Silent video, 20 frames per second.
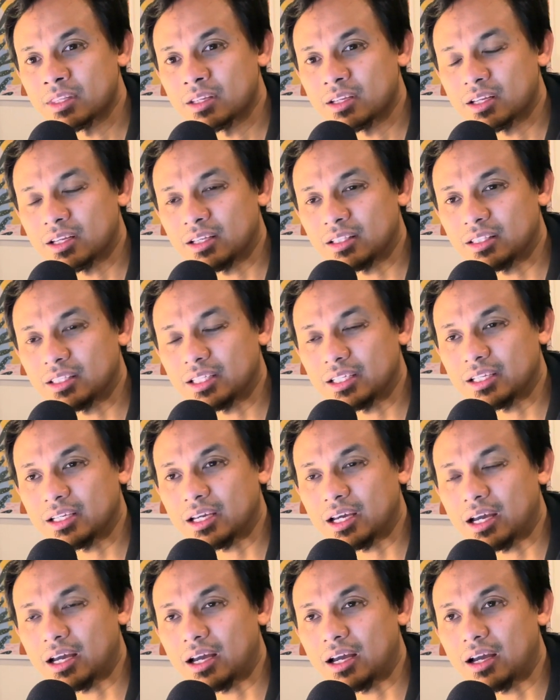
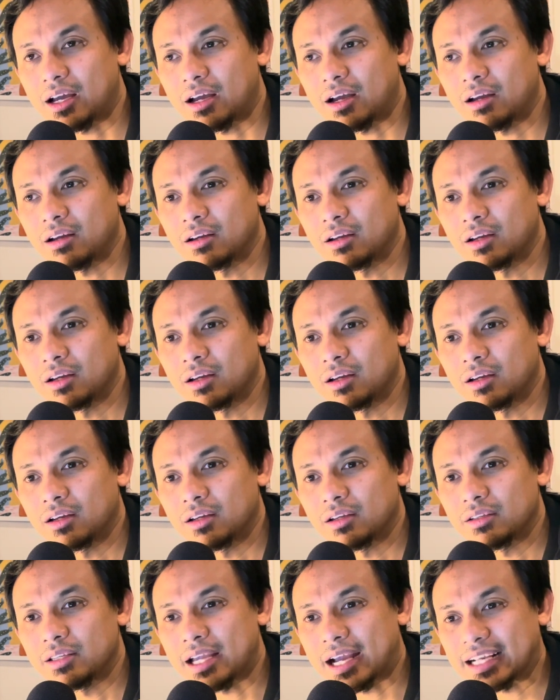ketika
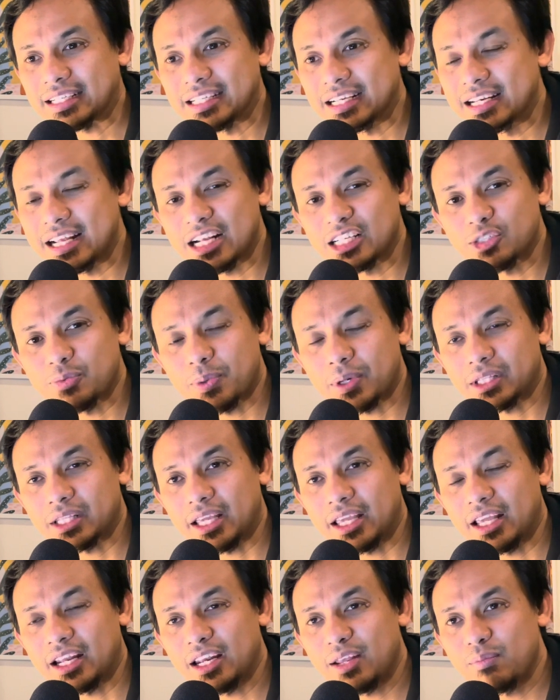ya kejadian
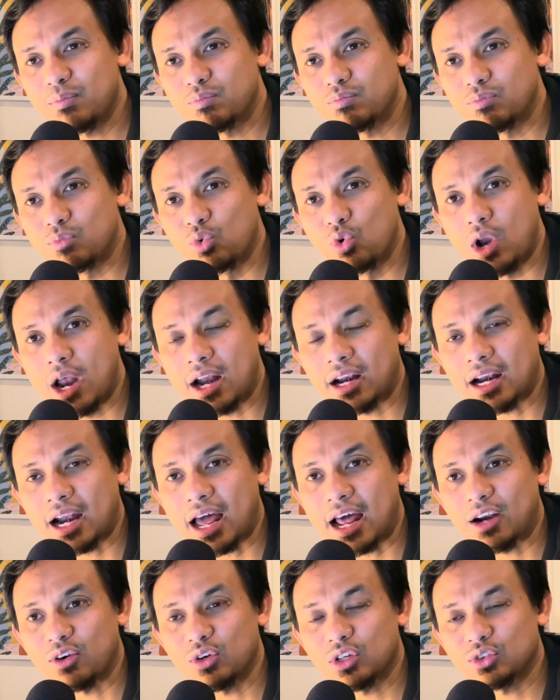seperti ini bulan
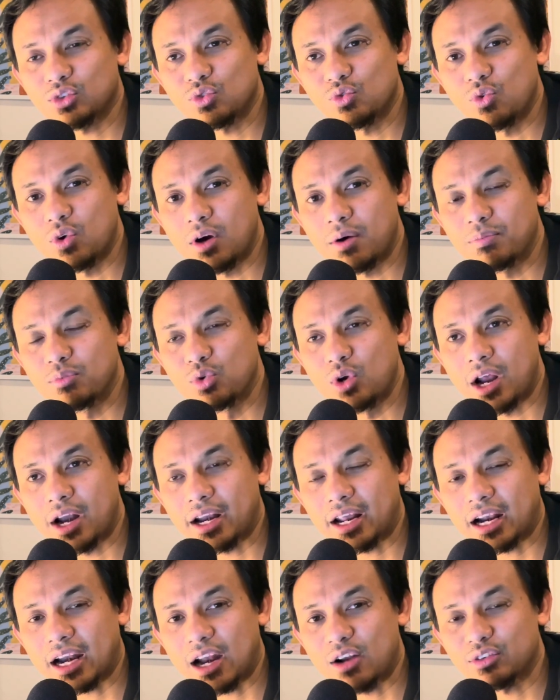lalu atau dua bulan
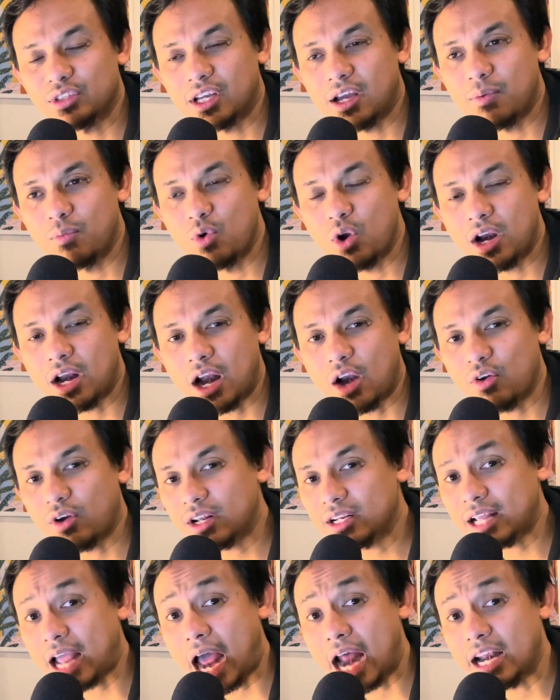yang lalu tiga bulan
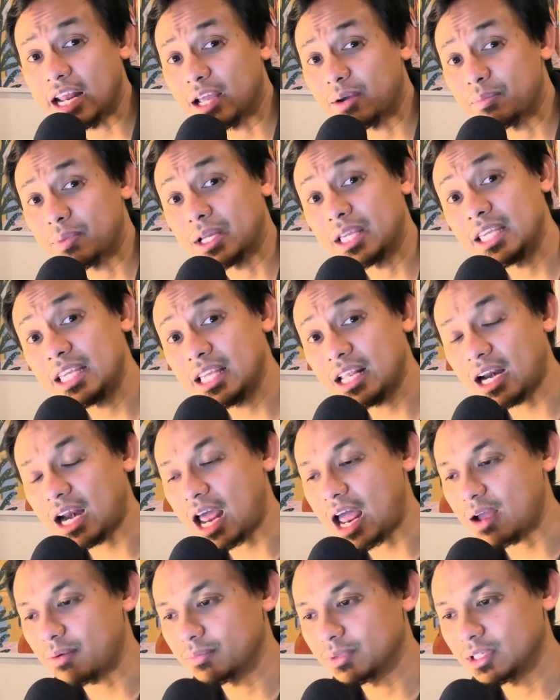lalu kan nggak ada yang
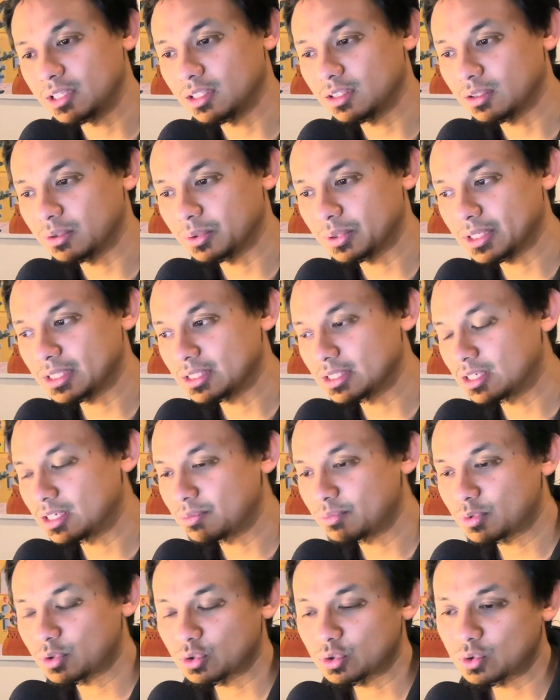mengira begitu ya jadi
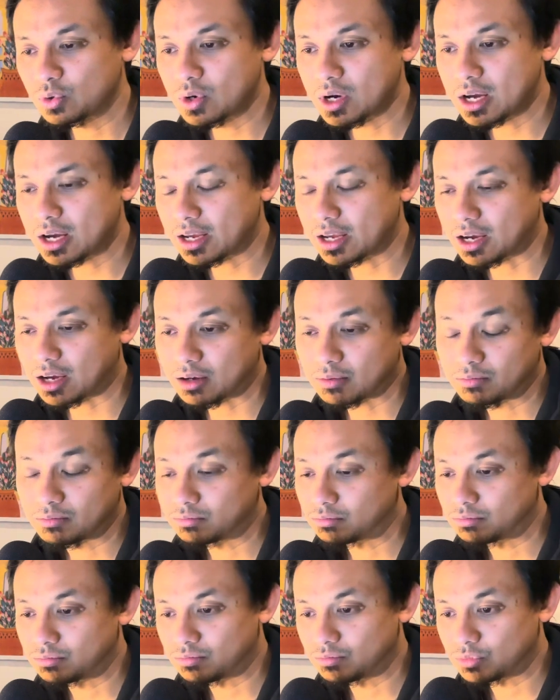menurut gue ya
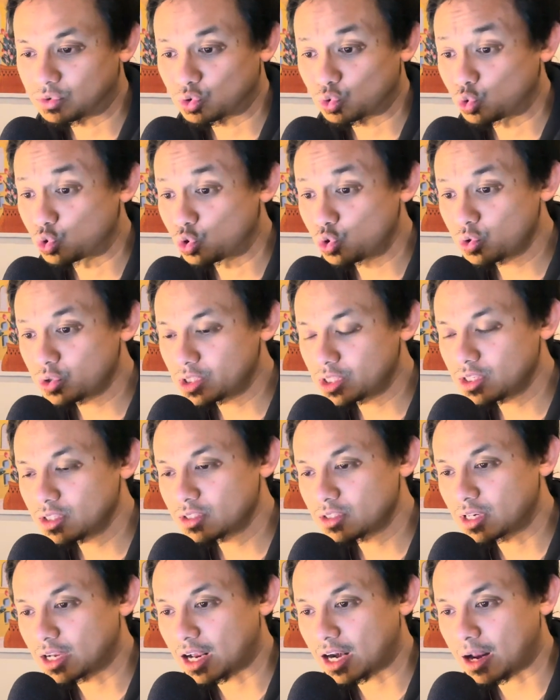setuju sih
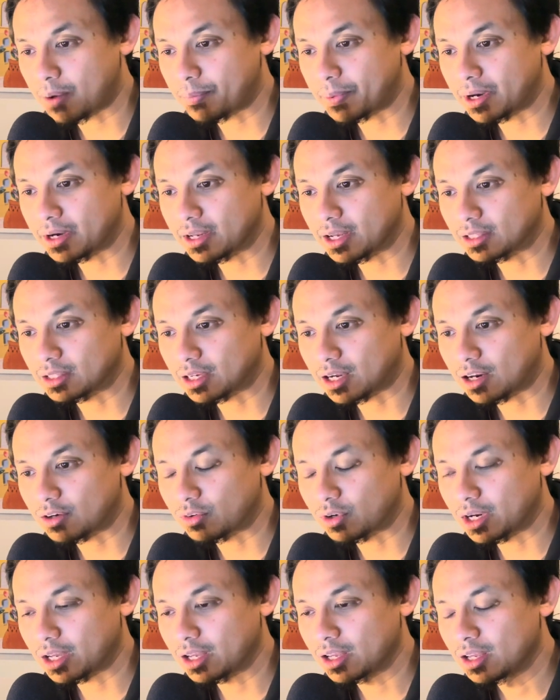dengan apa yang dikatakan
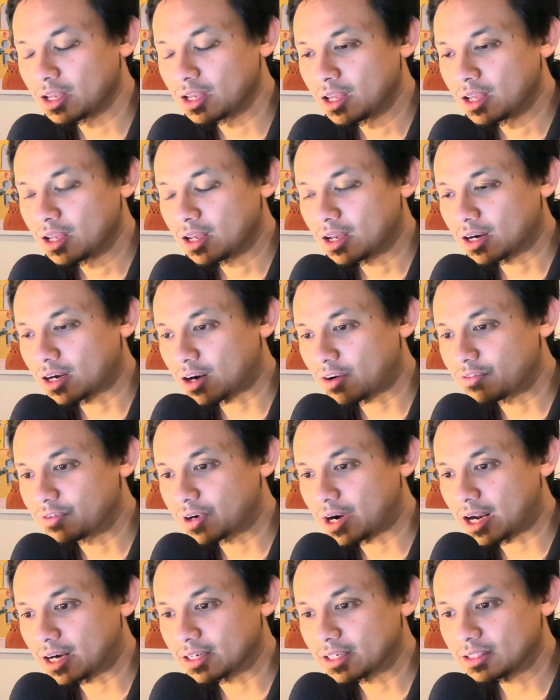oleh Ralf
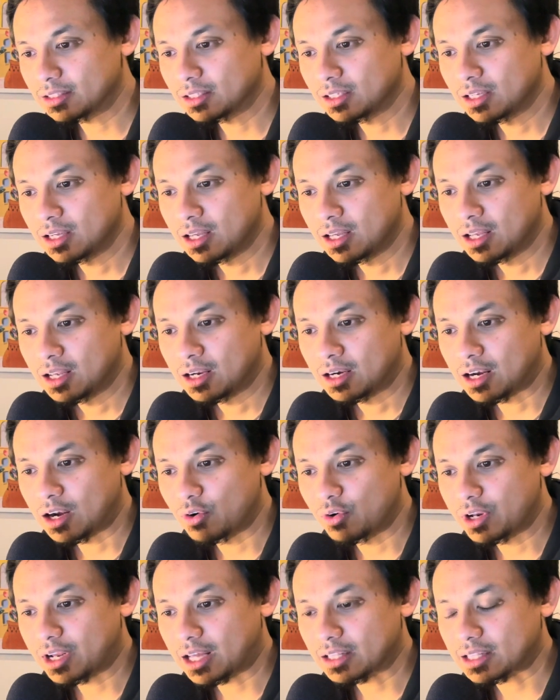Rangnick
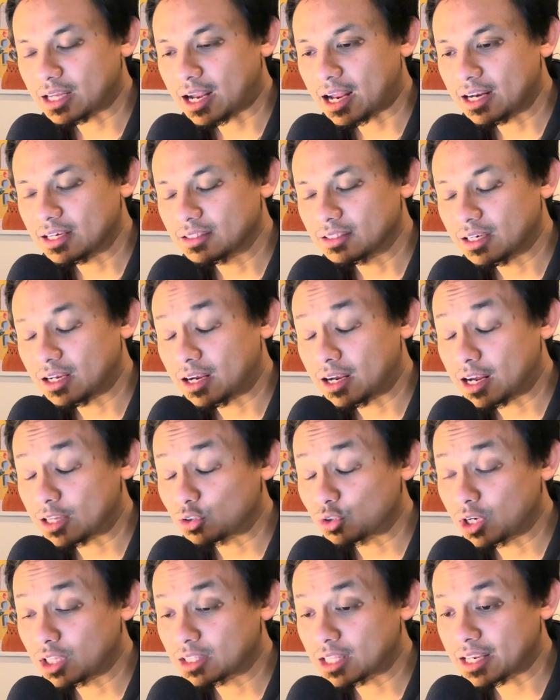lalu dikatakan eh,
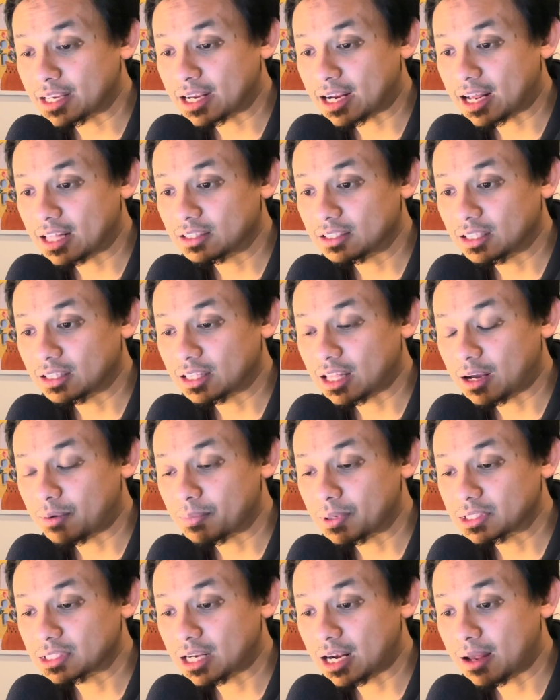atau ditanyakan tentang
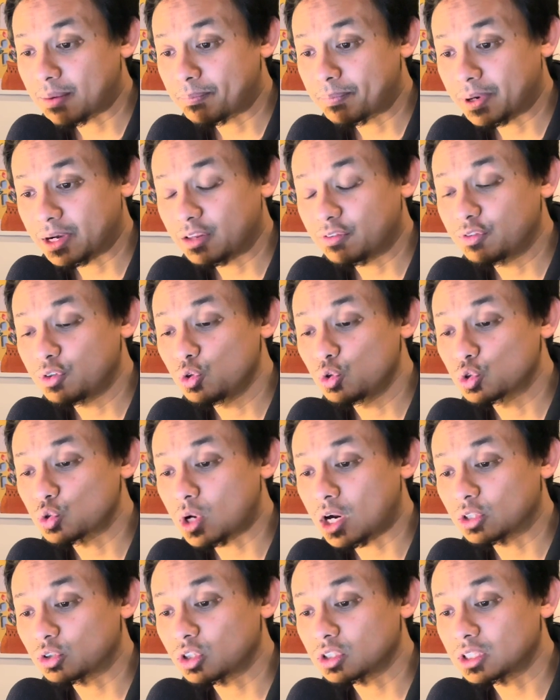masalah preview
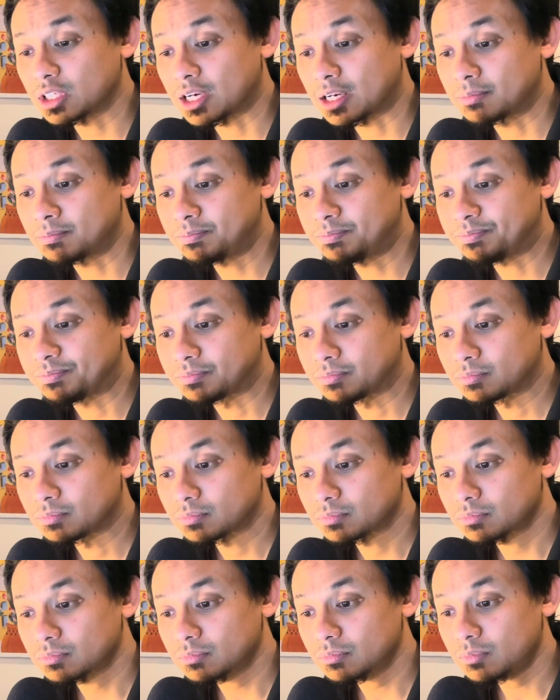soal Tottenham
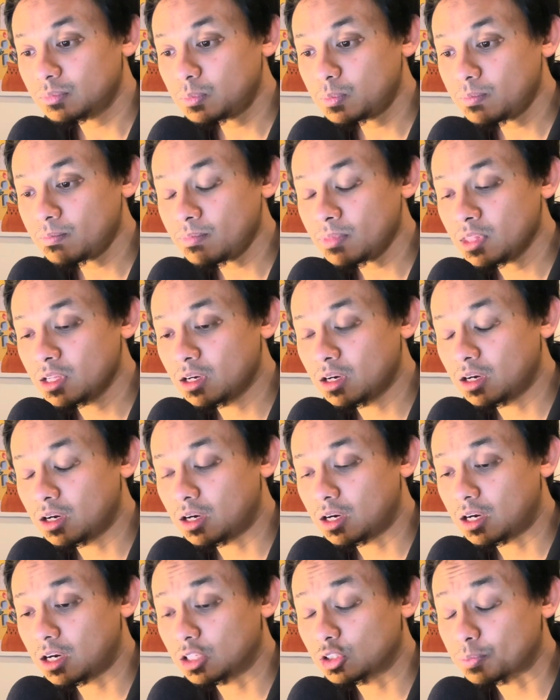
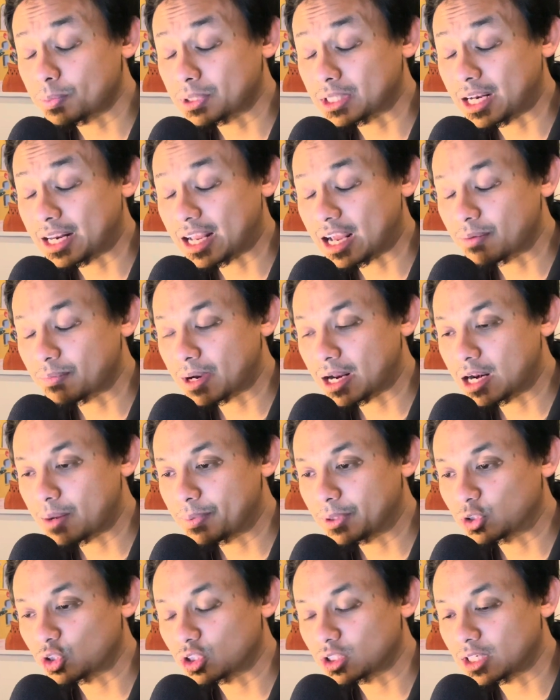uh, pertandingan
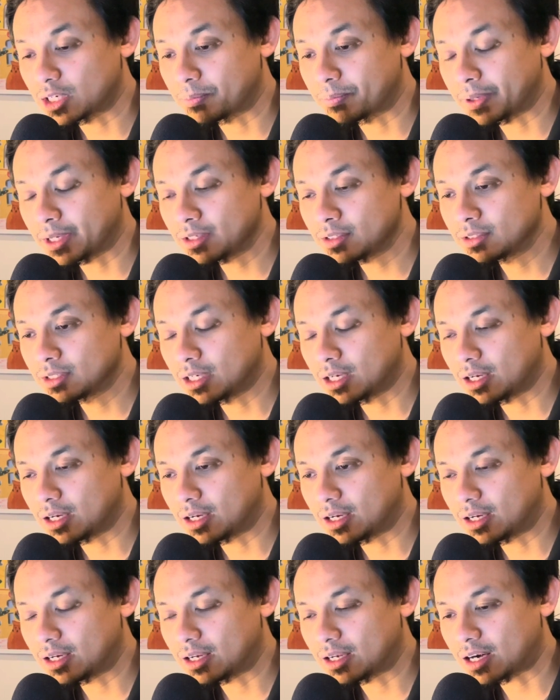menghadapi Tottenham ya,
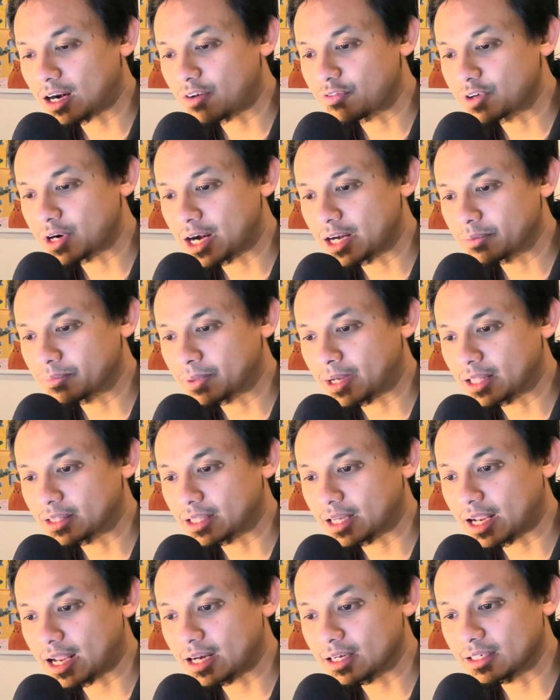uh, Ralf Ranit
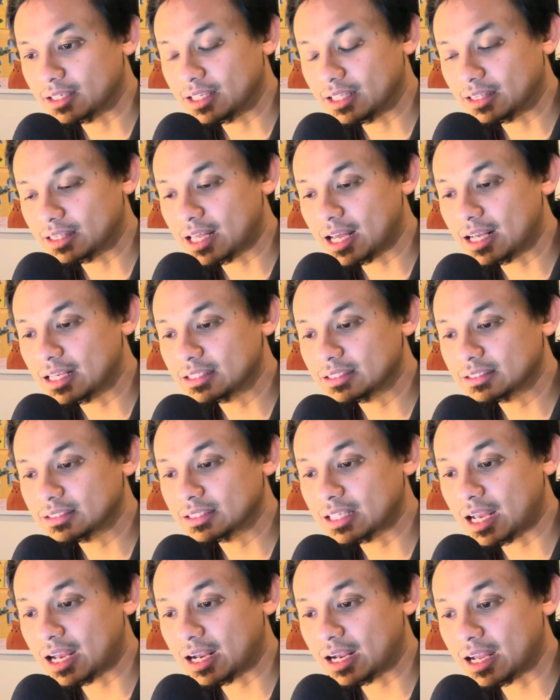mengatakan kita
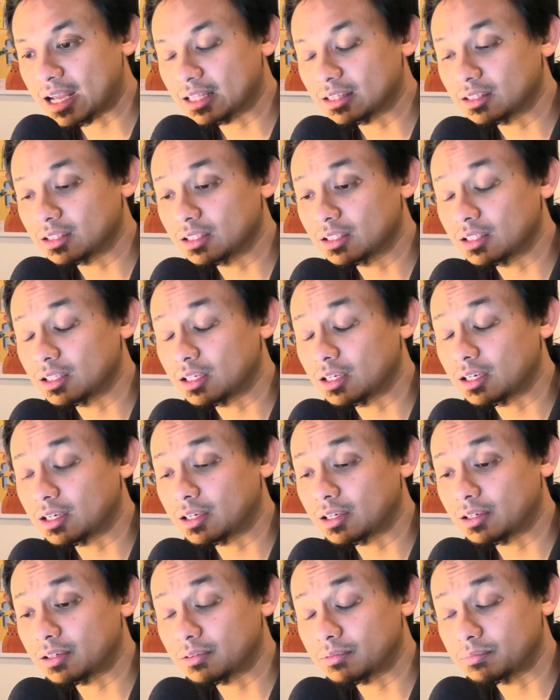sangat
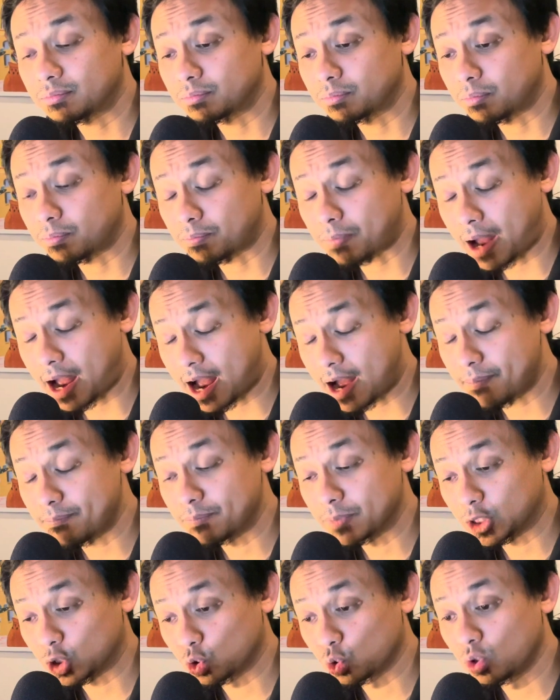uh,
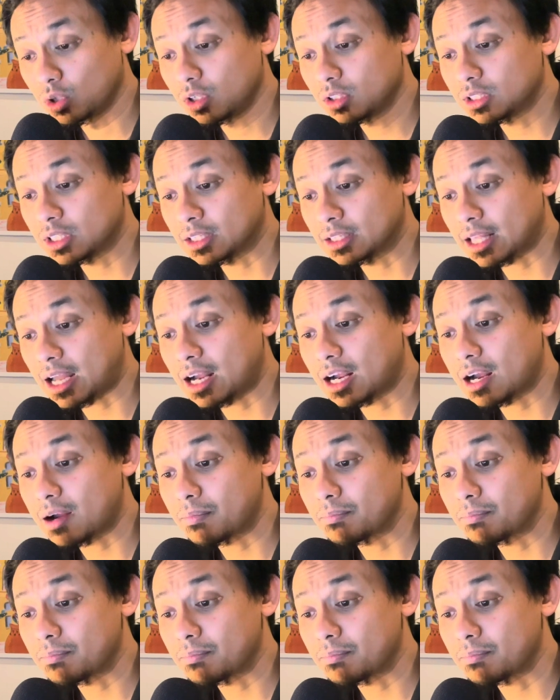paham betul tentang